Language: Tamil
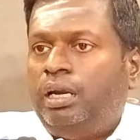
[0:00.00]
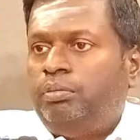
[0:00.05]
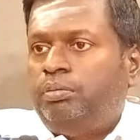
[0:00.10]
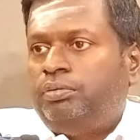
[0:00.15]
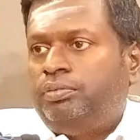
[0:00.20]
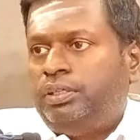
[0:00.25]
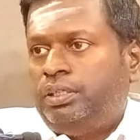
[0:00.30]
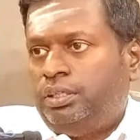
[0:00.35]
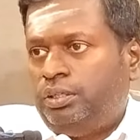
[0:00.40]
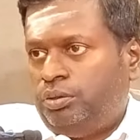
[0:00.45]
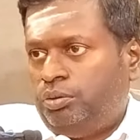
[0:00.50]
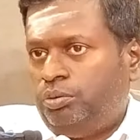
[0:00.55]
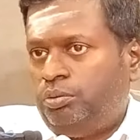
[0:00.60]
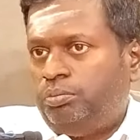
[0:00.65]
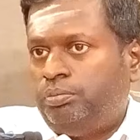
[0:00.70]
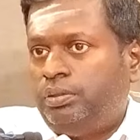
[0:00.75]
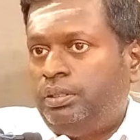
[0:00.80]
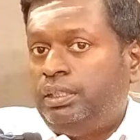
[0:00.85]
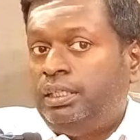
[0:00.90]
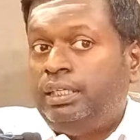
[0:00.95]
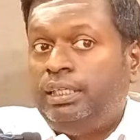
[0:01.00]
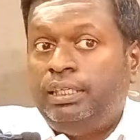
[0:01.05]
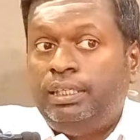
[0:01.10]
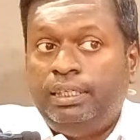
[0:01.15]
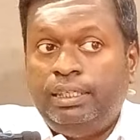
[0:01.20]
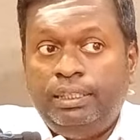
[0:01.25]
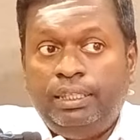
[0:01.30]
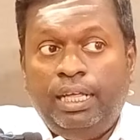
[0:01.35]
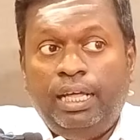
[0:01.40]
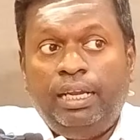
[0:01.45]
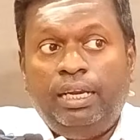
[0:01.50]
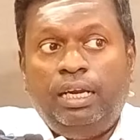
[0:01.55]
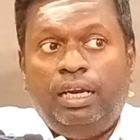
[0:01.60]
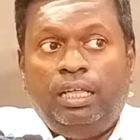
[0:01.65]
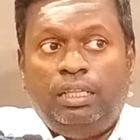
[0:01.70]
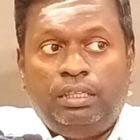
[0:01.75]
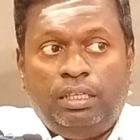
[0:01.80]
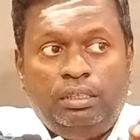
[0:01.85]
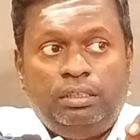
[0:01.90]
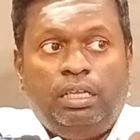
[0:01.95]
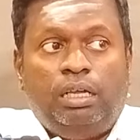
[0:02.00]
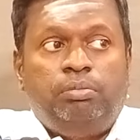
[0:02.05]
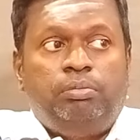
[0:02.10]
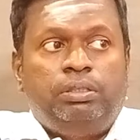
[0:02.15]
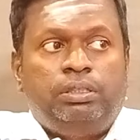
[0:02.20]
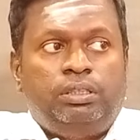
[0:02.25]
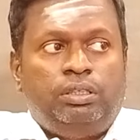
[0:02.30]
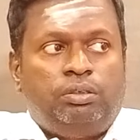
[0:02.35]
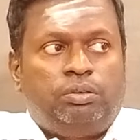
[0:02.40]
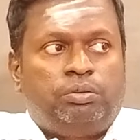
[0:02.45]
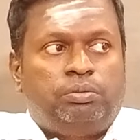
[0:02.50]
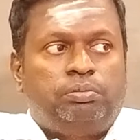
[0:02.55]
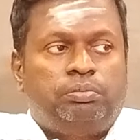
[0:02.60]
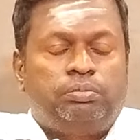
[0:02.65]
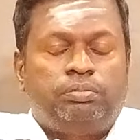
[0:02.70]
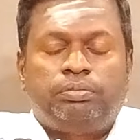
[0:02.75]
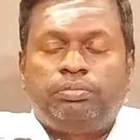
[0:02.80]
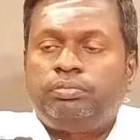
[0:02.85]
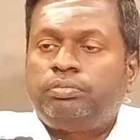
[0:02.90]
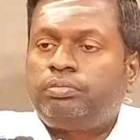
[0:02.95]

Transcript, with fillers: அனுபவிக்கிறோம் இதே நிலைதான் தர்மத்திற்கும்